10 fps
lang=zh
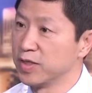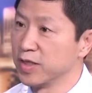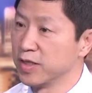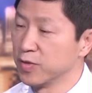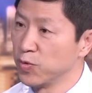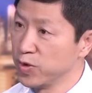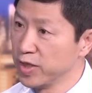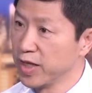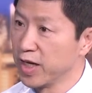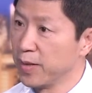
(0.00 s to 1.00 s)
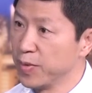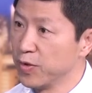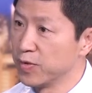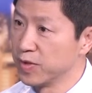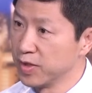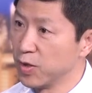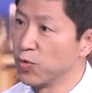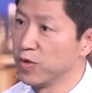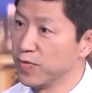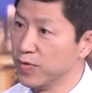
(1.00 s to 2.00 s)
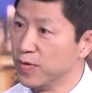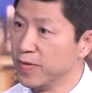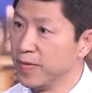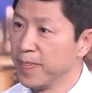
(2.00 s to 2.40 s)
这个供应链还没有得到恢复。